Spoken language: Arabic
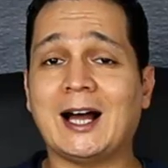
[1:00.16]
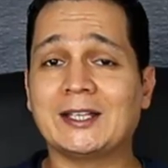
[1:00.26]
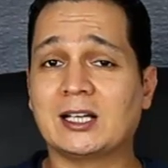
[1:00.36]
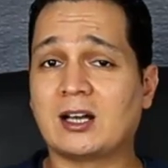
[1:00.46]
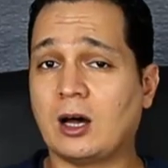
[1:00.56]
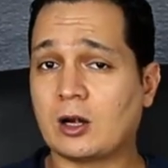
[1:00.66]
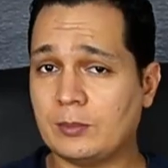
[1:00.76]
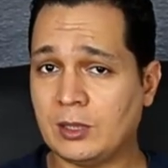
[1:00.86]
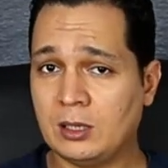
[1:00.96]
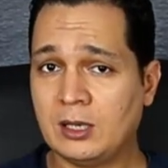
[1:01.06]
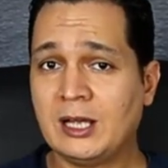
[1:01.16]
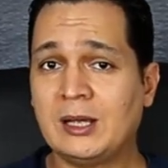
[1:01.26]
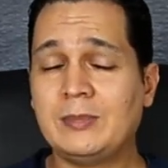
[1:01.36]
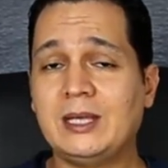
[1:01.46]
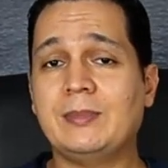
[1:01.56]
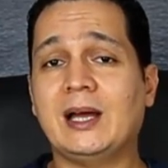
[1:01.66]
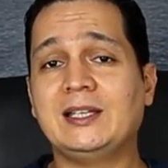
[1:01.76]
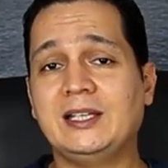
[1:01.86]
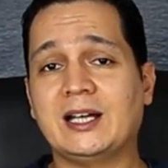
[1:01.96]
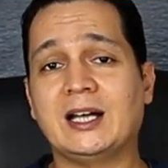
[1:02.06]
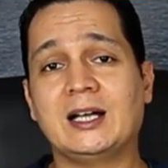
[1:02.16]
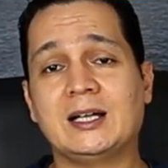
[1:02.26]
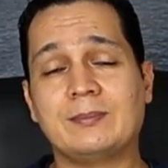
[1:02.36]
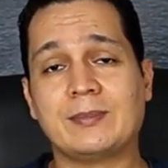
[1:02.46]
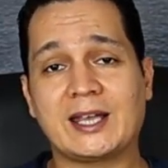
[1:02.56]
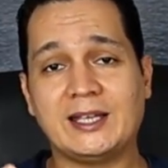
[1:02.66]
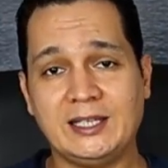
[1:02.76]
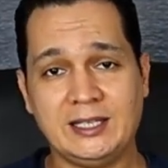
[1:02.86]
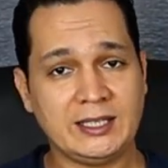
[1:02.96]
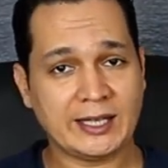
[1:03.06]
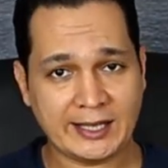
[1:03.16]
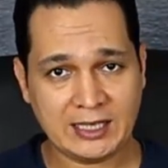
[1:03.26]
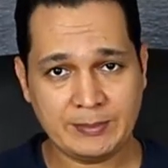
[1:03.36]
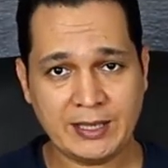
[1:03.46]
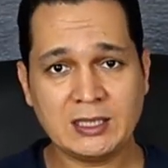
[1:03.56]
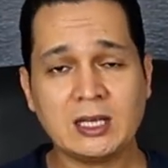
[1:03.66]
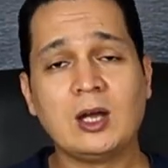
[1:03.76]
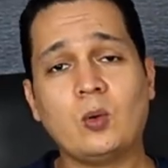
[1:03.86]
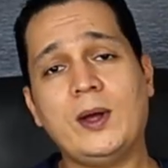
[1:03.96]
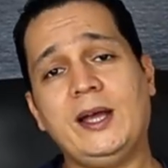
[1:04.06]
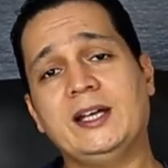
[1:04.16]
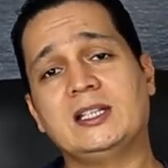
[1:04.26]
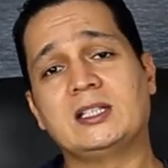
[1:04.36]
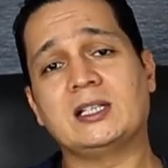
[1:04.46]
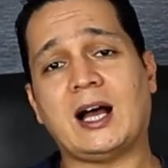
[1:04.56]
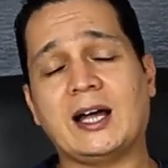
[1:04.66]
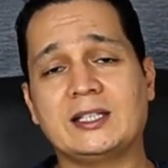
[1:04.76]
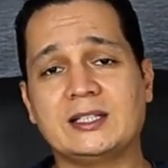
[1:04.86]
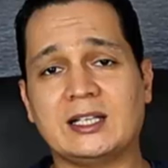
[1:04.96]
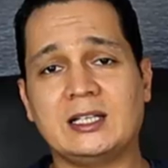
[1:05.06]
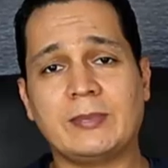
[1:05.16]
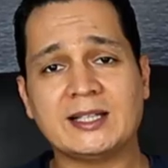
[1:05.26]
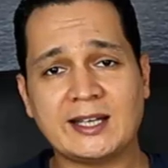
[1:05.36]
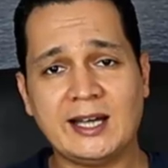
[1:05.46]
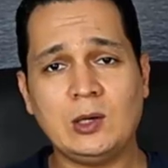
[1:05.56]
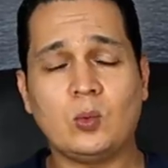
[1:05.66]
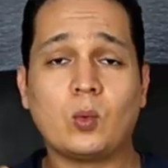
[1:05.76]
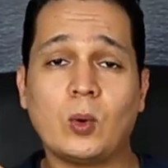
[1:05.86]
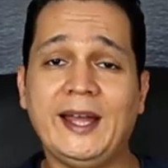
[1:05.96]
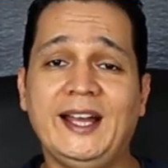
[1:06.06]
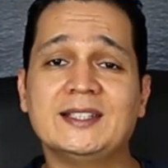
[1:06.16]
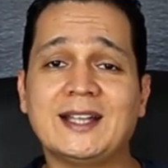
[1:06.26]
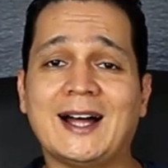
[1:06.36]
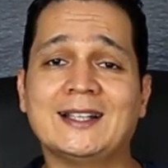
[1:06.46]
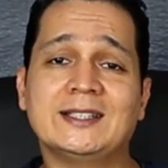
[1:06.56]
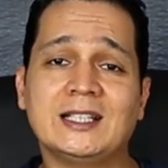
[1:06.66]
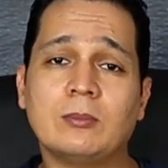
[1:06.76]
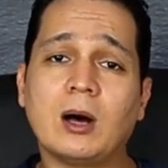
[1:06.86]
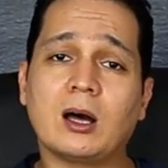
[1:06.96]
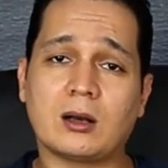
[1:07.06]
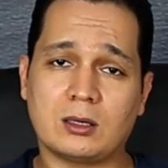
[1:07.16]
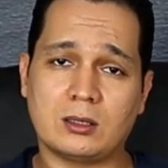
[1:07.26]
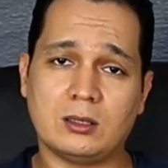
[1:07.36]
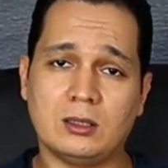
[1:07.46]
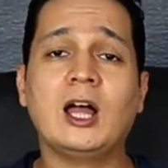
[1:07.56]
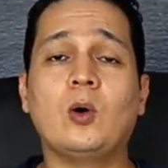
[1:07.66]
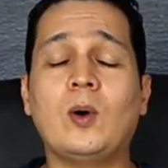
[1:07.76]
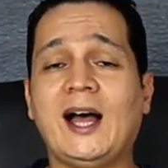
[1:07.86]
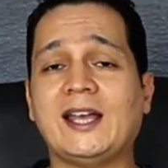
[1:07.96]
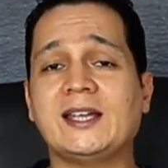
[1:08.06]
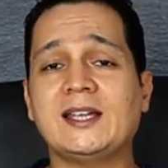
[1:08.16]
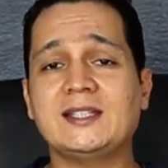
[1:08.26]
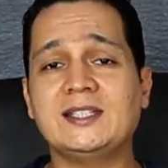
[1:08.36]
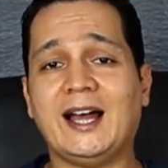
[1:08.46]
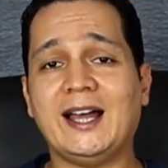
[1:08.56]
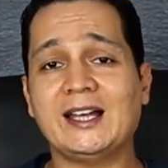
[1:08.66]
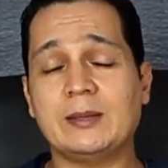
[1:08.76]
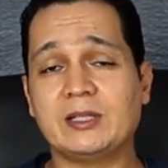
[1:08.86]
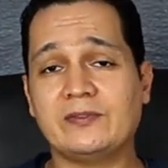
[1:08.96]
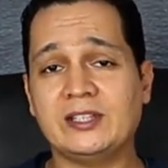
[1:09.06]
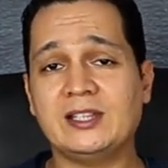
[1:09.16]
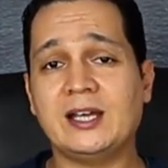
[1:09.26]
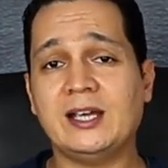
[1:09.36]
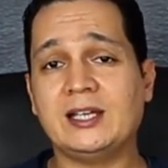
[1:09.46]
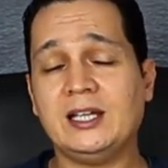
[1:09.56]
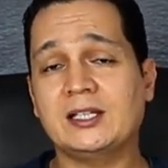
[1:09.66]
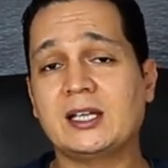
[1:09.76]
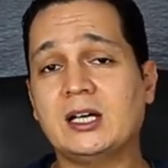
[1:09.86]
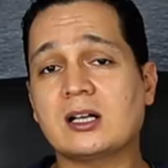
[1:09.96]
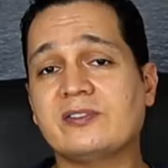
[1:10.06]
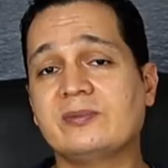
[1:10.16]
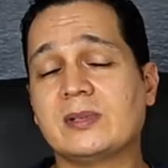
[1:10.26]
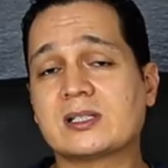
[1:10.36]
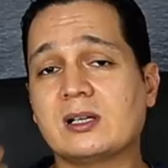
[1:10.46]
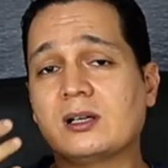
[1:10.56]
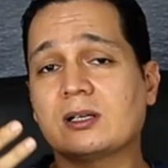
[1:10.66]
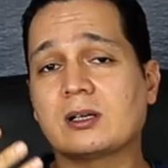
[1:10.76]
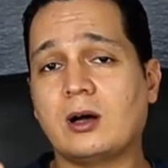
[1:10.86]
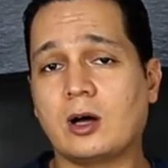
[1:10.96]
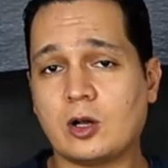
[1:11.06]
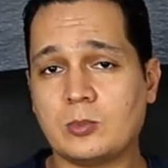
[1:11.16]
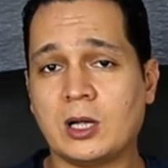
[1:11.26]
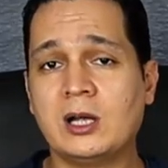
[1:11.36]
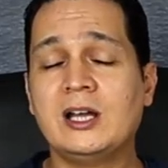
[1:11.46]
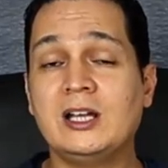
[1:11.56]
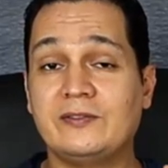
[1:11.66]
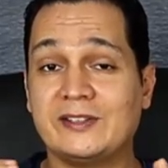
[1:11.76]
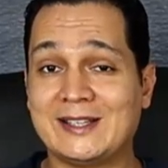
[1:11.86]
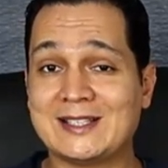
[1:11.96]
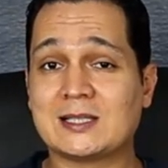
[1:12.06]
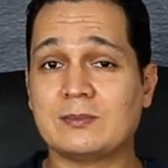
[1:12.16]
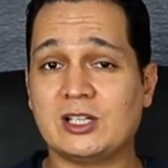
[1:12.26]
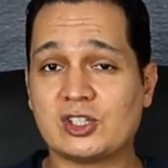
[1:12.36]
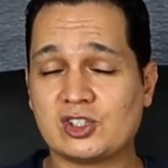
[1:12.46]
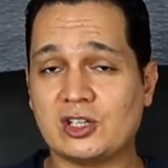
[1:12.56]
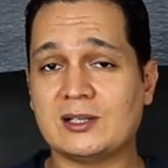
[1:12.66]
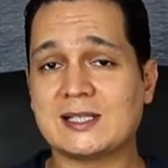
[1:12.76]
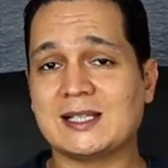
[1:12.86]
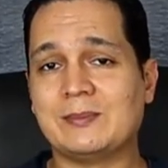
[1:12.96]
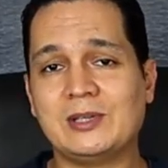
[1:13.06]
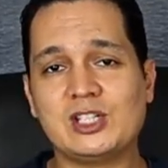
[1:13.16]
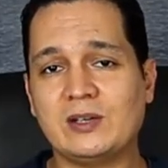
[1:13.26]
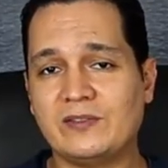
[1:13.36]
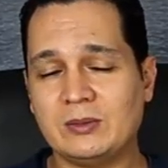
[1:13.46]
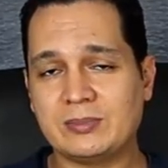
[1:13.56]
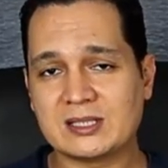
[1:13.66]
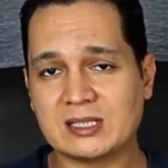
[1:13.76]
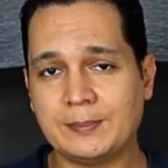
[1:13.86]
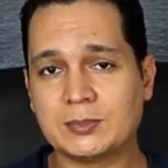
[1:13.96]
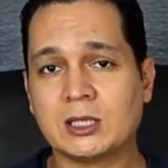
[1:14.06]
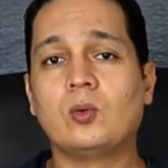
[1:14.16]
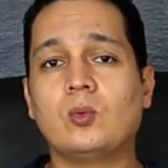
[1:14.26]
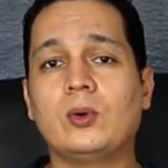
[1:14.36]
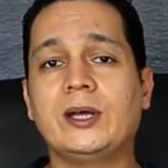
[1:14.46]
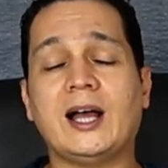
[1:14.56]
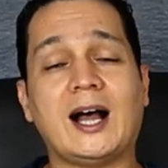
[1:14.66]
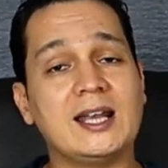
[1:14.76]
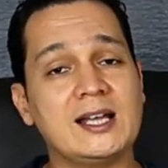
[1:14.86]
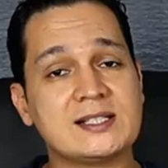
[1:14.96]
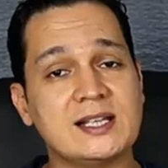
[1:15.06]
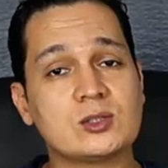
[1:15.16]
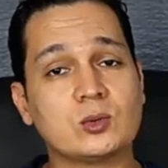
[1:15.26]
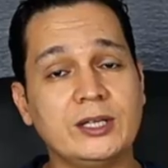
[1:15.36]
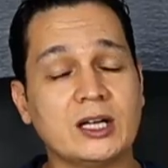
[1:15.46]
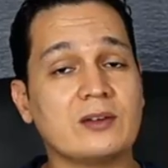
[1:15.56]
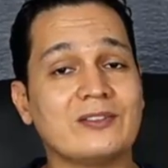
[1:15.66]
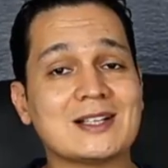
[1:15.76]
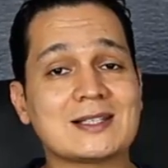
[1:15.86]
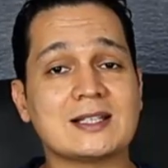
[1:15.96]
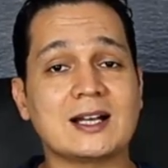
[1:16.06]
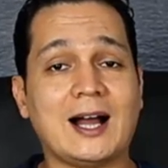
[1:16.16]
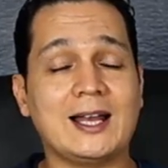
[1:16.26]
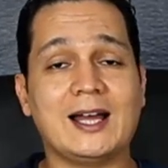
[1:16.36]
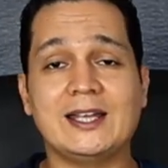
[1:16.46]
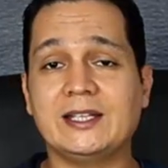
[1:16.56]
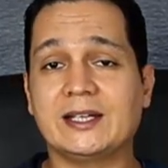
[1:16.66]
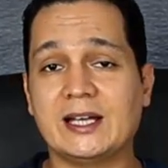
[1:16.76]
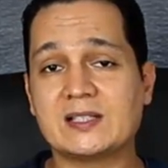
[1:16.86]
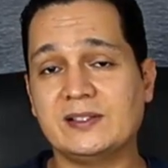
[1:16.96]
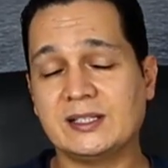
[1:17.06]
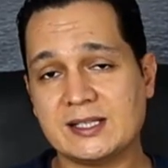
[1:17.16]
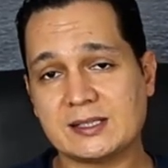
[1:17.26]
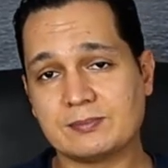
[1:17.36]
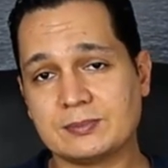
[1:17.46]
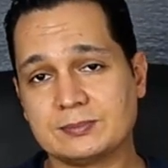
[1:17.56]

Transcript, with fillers: عن الكهرباء بيبقى ليها مكانين غالبا واحد عند المدخل وواحد عند المخرج واحيانا دي حاجة بتفيدنا ان احنا نعرف مسار الكهرباء في جسم الشخص مشي فين بالظبط وعلى اساسه نعرف اثر على اي جهاز في الجسم